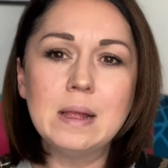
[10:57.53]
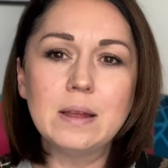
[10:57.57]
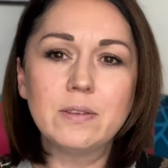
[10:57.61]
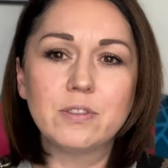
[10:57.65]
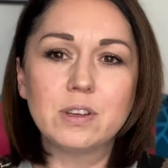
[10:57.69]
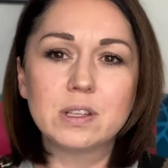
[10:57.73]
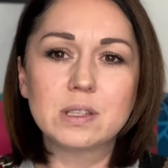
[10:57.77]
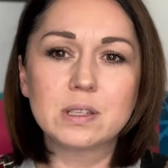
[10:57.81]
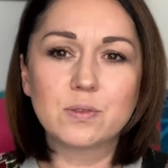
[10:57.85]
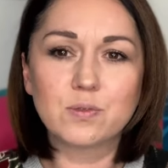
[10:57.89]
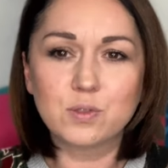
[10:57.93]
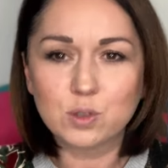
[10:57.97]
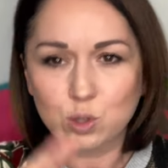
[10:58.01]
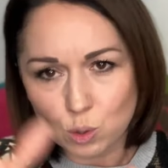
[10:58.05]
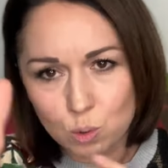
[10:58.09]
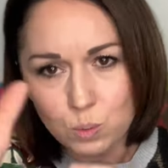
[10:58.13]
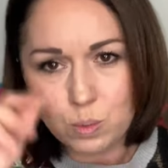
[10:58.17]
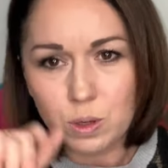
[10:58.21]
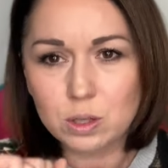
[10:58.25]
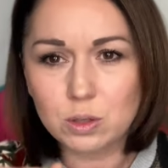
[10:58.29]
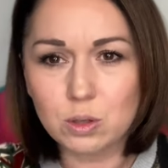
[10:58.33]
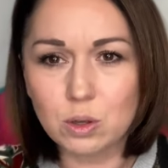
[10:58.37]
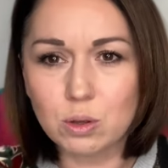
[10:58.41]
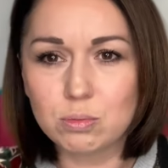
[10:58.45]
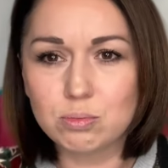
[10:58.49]
więc w
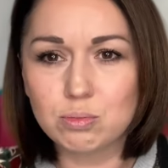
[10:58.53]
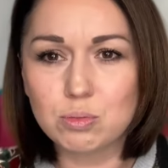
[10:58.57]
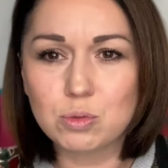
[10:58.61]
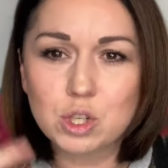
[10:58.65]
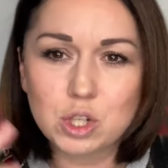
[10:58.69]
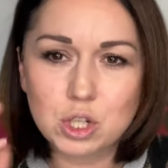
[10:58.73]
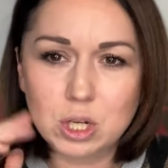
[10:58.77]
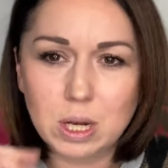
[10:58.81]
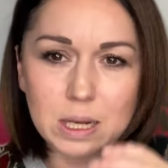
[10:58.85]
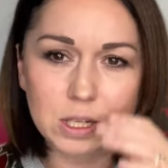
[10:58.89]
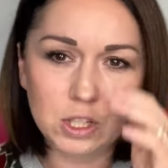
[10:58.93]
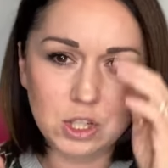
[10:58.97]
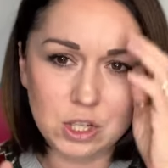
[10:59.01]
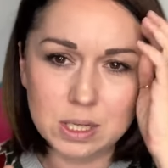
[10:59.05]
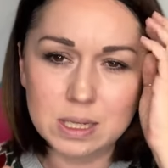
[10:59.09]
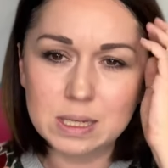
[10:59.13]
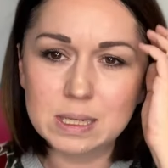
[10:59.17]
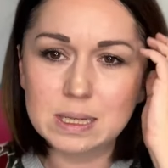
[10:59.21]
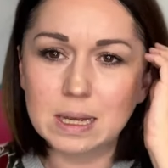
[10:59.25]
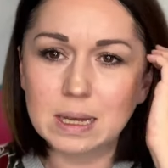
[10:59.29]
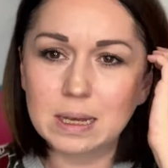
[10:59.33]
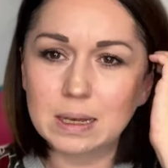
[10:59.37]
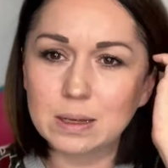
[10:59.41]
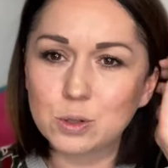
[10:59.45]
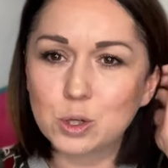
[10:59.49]
sumie to ci
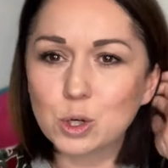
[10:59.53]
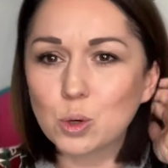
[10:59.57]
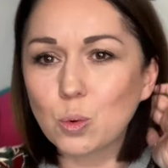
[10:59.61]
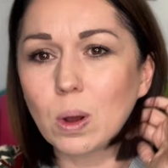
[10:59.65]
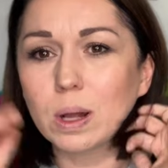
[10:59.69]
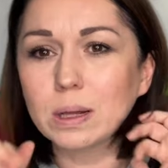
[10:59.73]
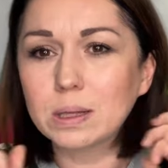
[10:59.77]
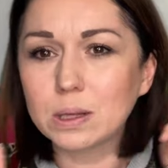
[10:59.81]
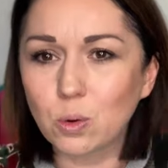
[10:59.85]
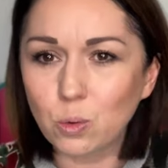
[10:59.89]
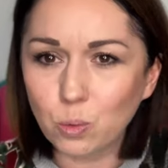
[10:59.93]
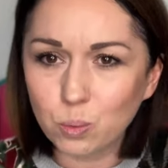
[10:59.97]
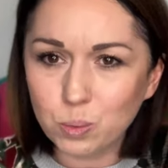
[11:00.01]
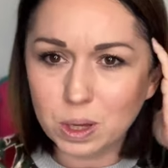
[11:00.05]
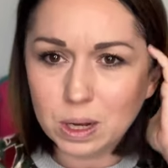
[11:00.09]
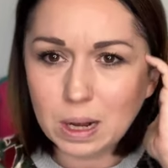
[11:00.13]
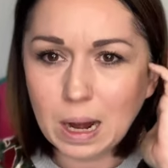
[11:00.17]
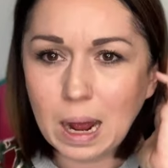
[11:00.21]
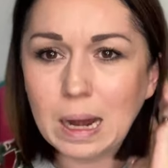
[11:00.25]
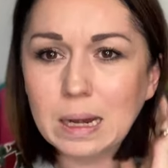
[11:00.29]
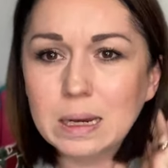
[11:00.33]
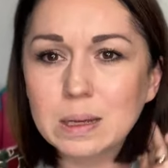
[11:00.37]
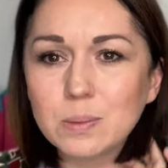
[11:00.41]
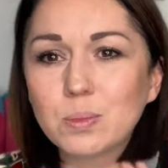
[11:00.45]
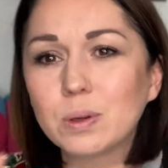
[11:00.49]
szlachcice się ładnie
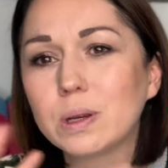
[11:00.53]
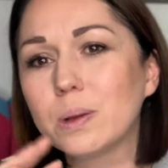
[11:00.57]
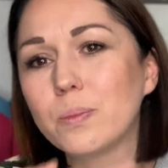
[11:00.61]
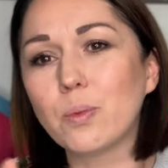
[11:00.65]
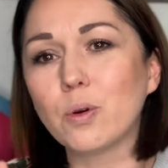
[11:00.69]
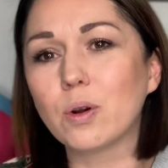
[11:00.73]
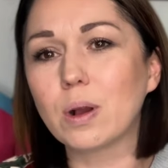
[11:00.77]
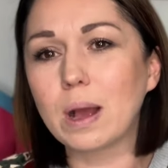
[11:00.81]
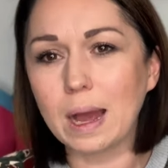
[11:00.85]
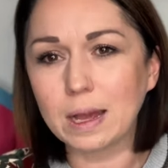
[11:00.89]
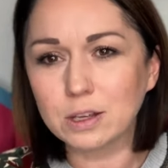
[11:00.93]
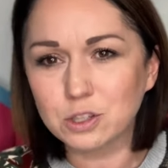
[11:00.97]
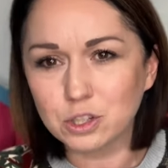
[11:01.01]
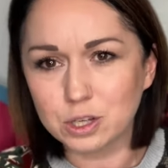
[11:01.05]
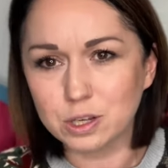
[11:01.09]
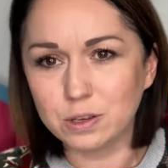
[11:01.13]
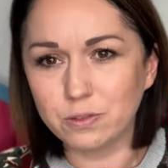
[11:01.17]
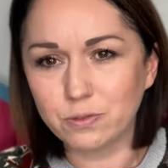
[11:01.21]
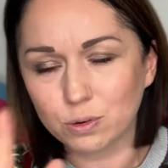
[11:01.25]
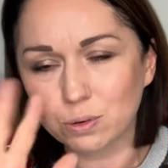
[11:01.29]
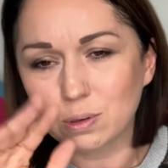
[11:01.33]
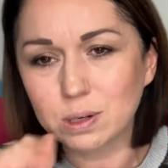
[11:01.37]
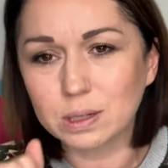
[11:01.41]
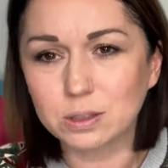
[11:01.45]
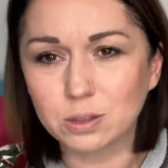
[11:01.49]
ubierali, byli bogaci i
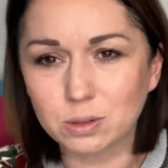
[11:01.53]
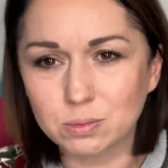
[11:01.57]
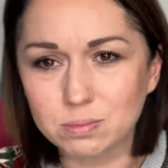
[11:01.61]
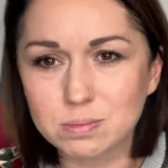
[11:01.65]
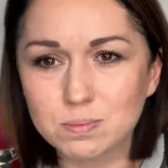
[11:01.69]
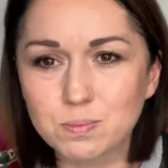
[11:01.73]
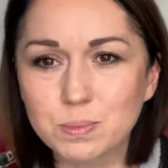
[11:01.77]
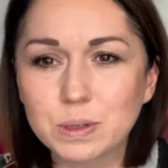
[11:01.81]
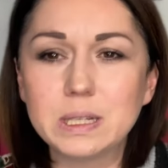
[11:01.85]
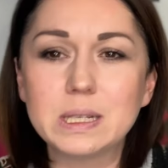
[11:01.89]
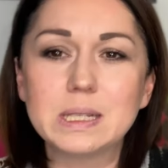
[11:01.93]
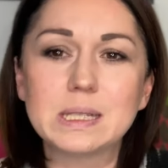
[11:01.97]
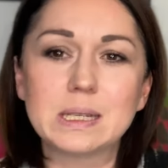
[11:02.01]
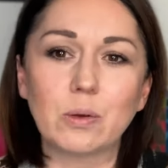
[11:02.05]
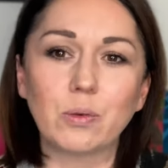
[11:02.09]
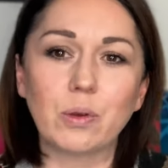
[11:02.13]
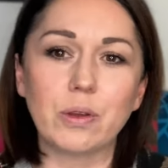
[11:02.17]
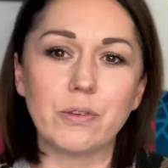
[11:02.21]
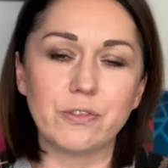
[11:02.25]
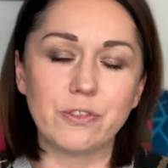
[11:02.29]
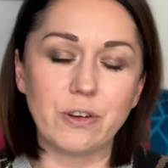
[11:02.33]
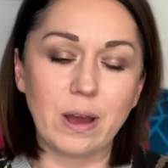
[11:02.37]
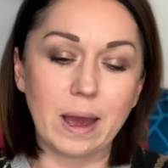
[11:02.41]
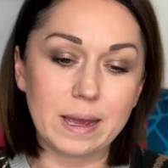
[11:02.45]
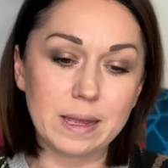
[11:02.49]
w ogóle to byli
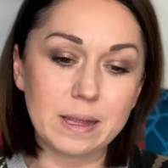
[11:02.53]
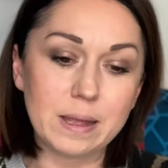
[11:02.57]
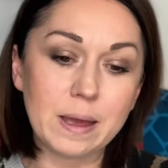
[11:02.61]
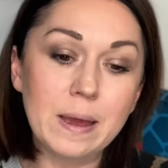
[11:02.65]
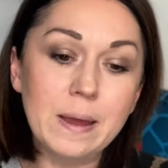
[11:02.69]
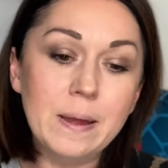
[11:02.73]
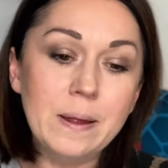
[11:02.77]
całkiem fajni.